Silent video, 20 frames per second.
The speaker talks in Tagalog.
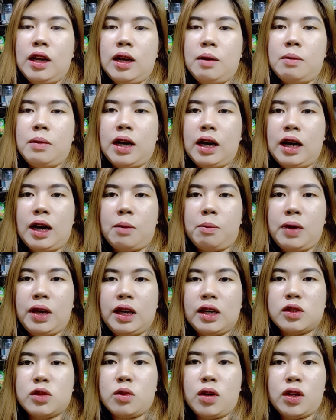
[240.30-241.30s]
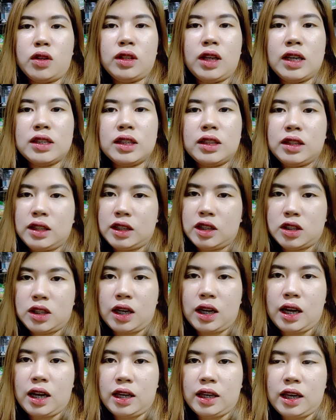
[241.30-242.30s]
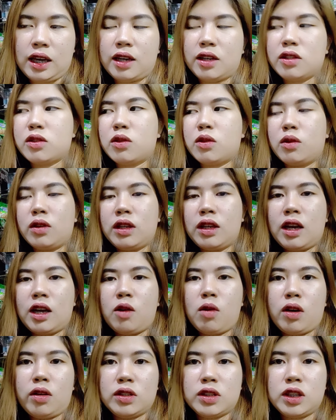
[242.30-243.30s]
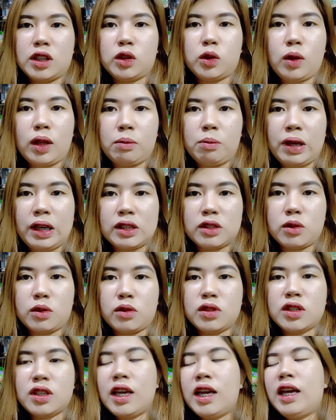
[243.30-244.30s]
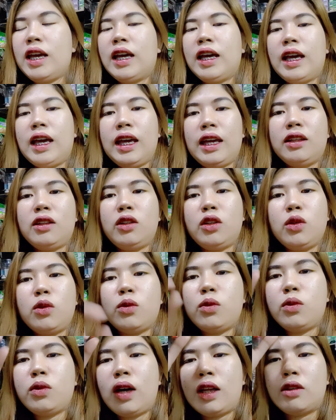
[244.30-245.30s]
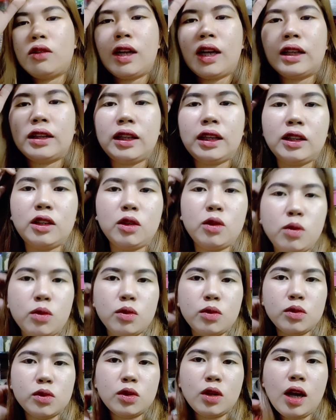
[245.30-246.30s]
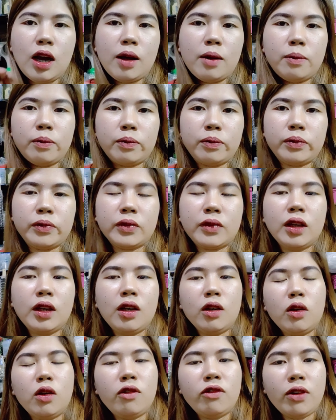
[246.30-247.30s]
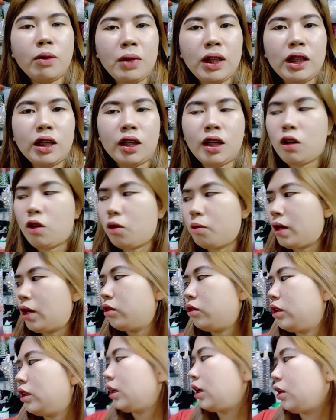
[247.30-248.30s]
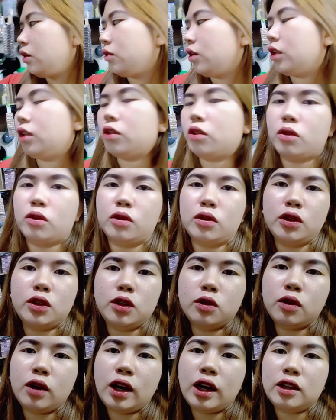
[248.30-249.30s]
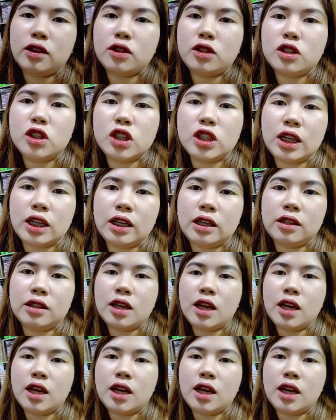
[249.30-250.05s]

mga kape. So, ngayon guys, hindi na siya kaya. So, ginagawa ko na siyang 12 pesos. And yung ano natin, yung um, kung familiar kayo, kung meron din kayong ganito, yung Energen